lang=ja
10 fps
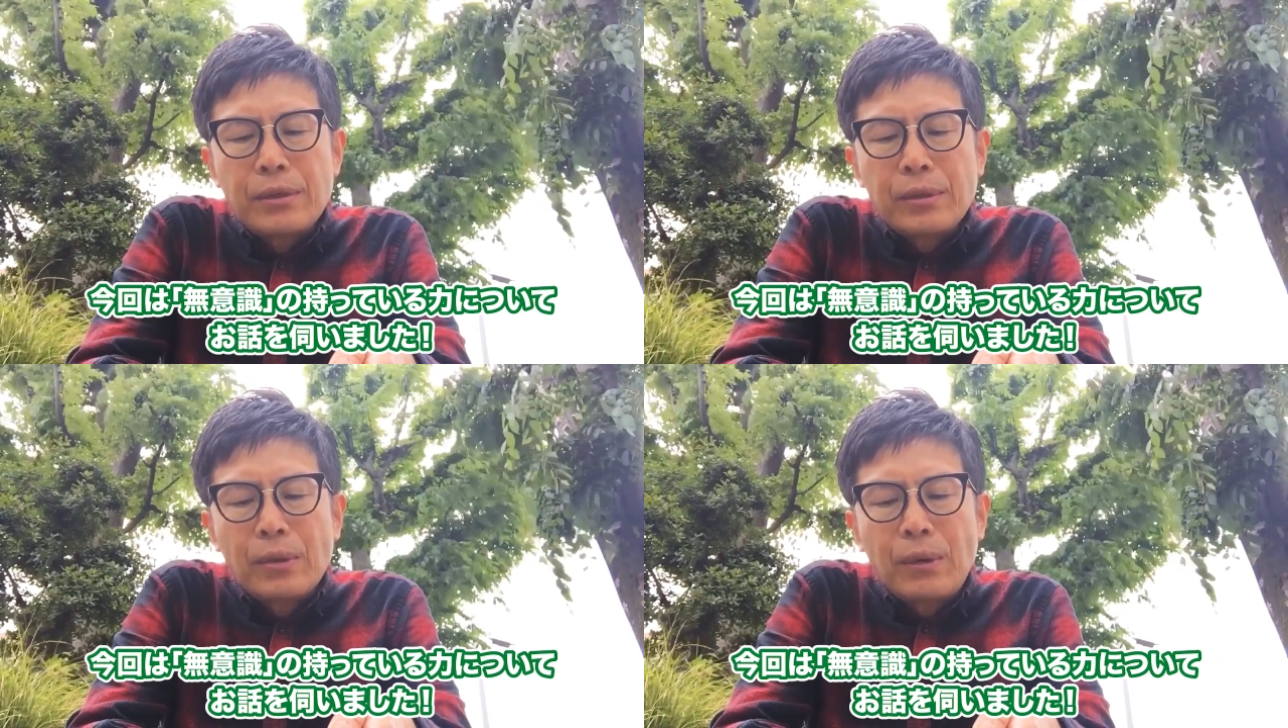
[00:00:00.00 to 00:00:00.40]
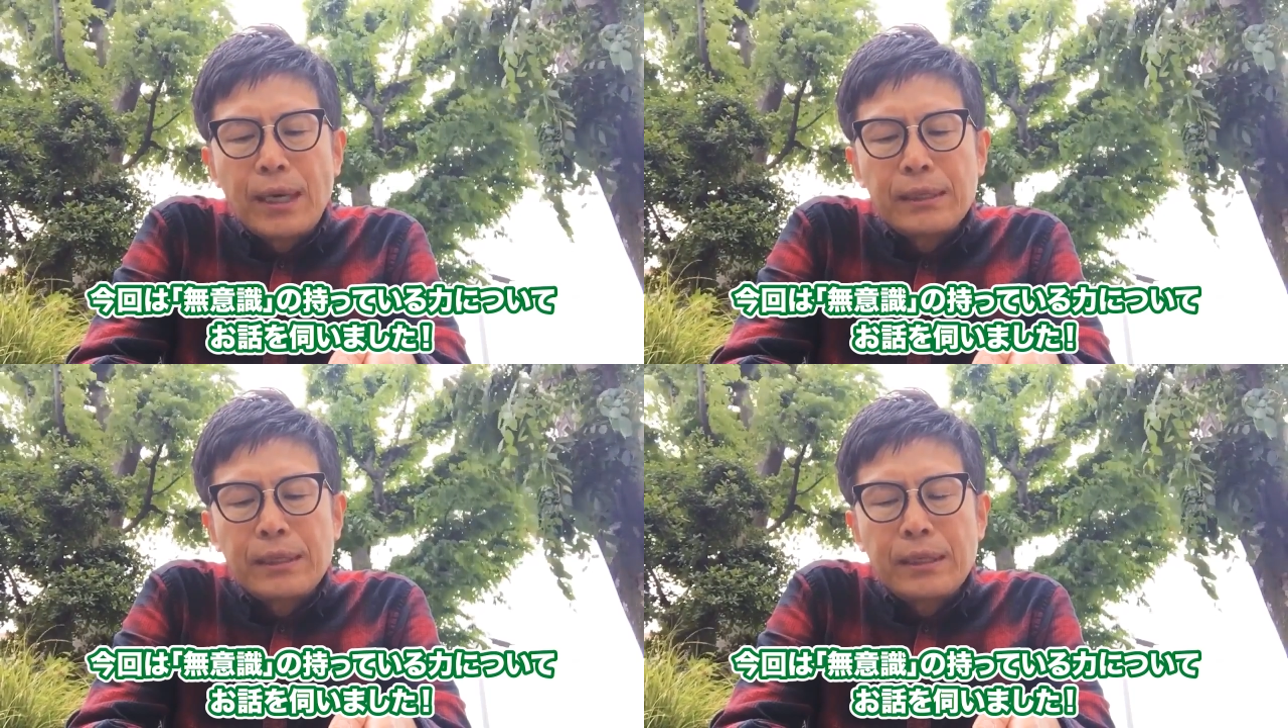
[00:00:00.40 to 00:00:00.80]
こと
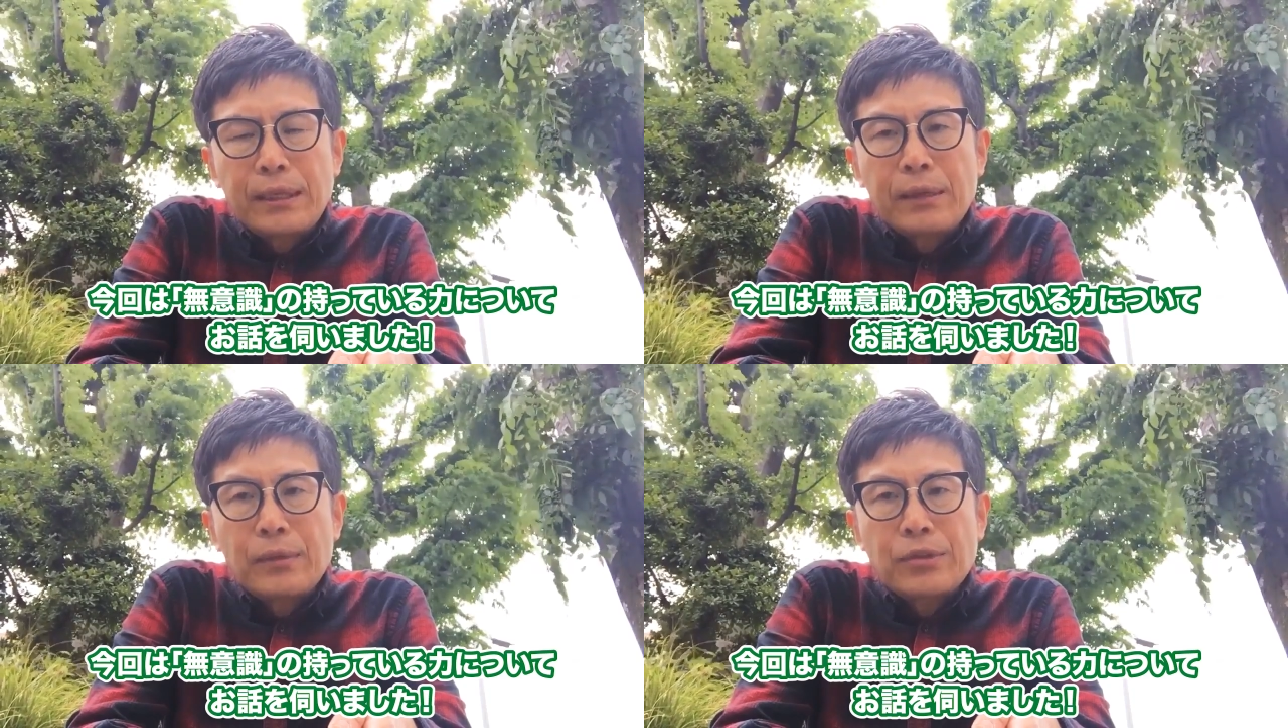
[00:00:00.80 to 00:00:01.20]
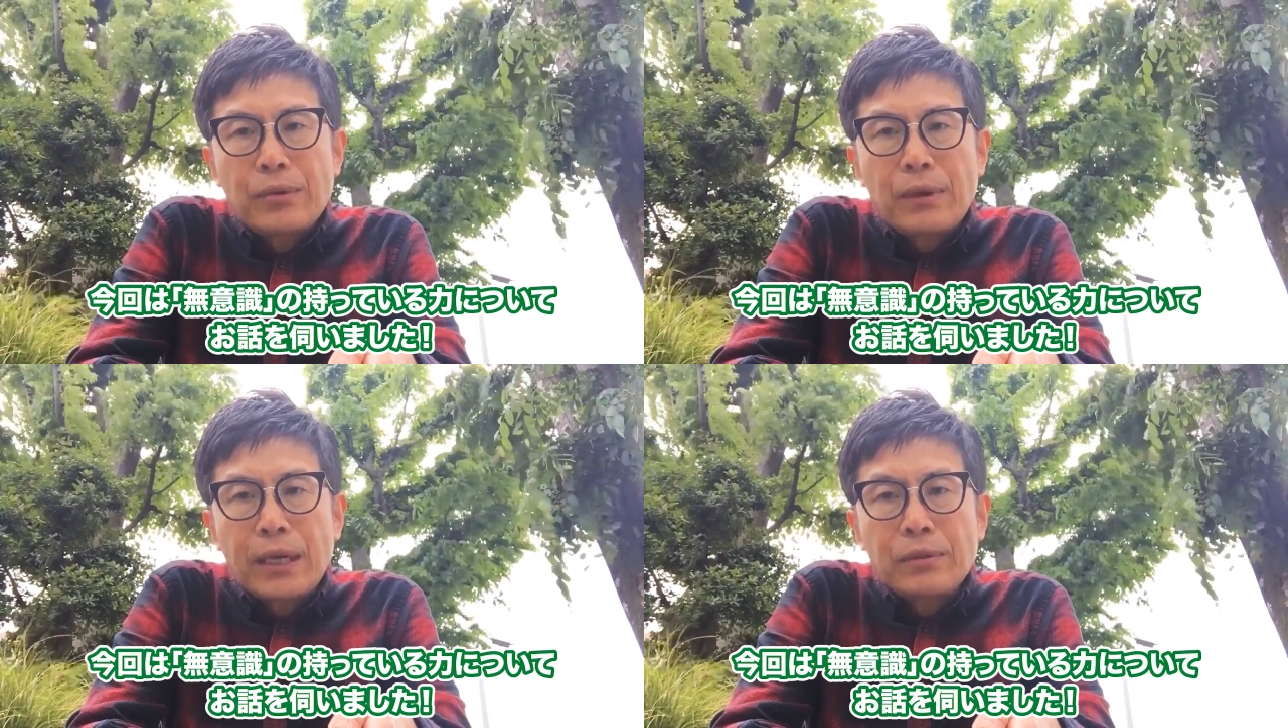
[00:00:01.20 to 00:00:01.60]
はできないので
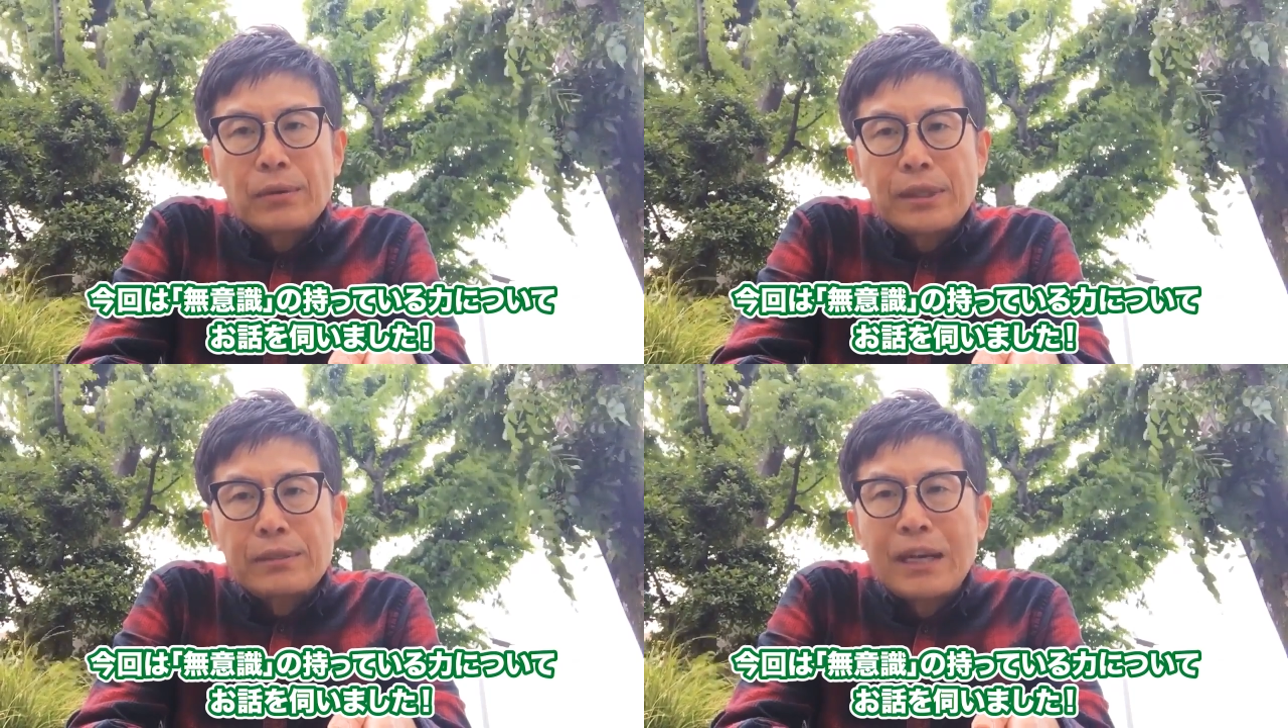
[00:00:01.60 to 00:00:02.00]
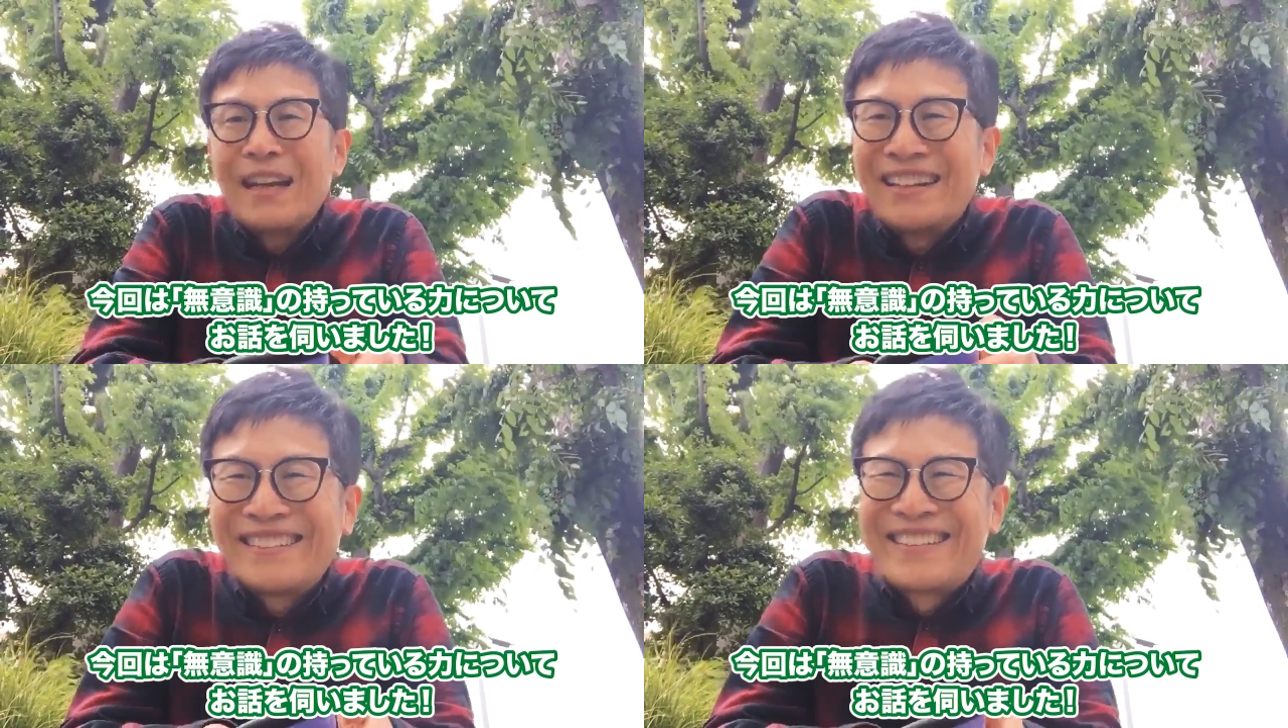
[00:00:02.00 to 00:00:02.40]
しょうか。そうです
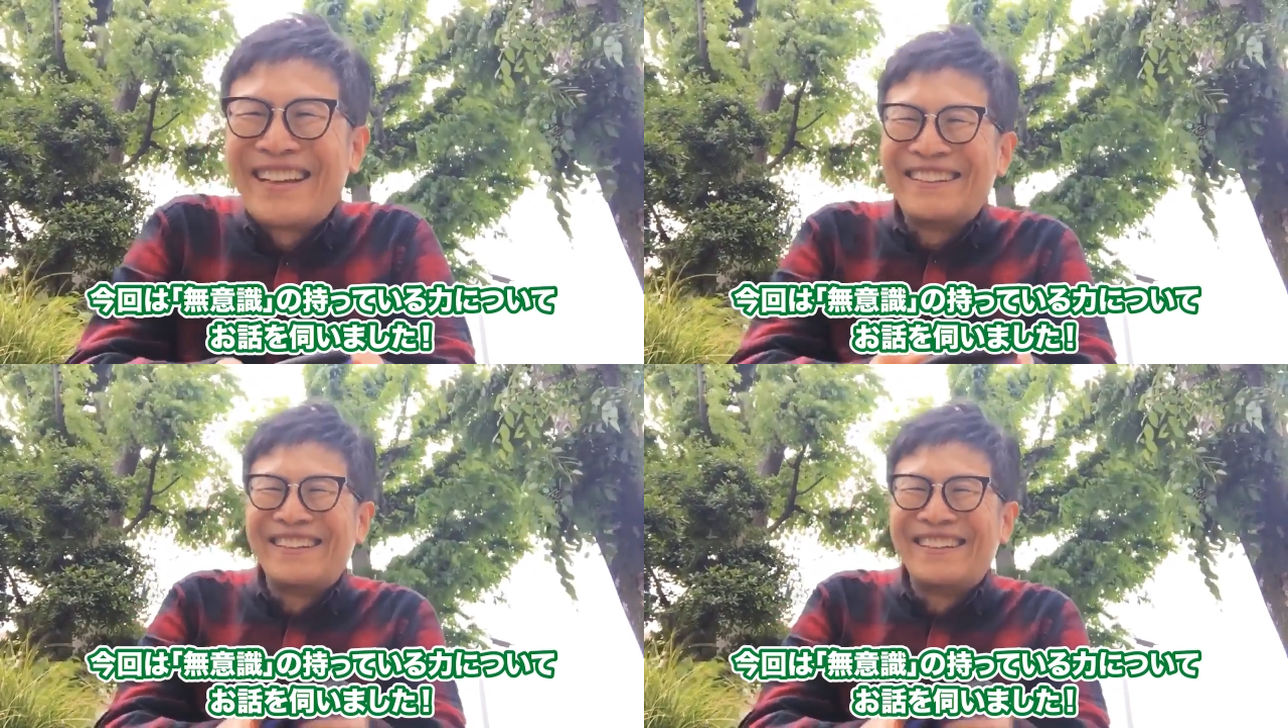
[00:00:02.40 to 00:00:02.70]
違